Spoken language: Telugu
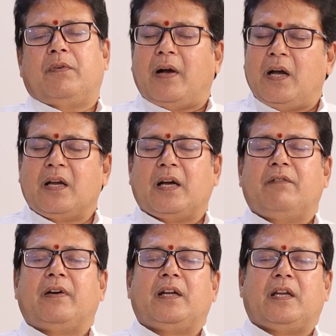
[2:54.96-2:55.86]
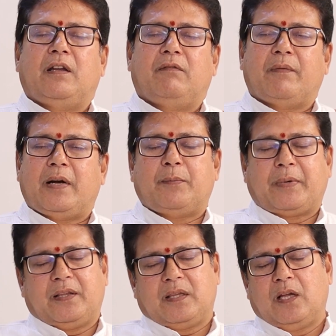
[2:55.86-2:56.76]
వివాహం కాని వారికి వివాహ
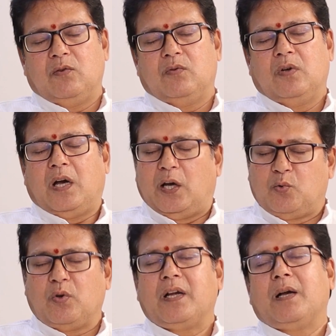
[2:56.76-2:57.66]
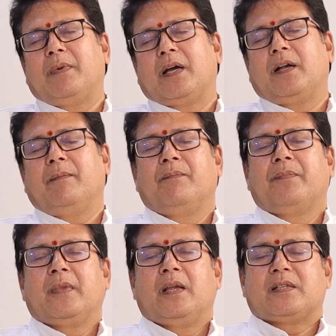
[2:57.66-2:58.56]
ప్రయత్నాలు అనుకూలంగా మారడం
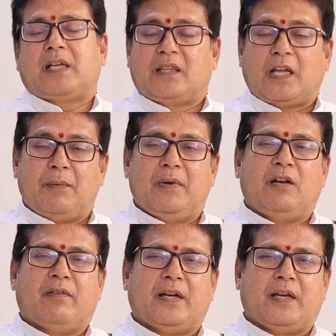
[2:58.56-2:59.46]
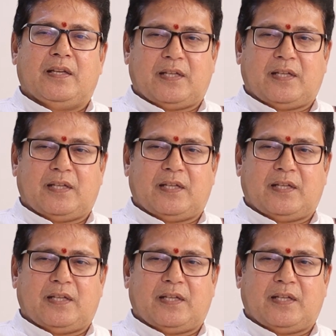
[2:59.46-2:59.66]
సంతానం లేని వారికి